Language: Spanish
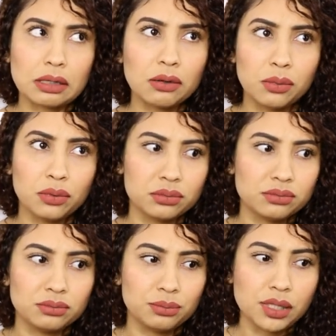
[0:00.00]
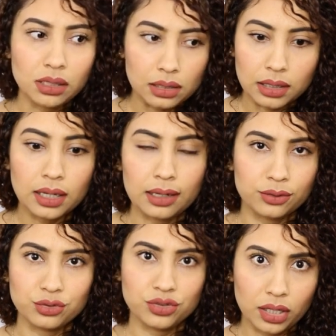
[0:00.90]
Era como bien lela,
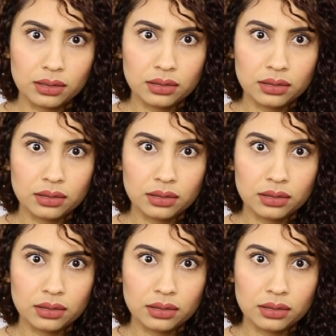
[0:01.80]
no sé.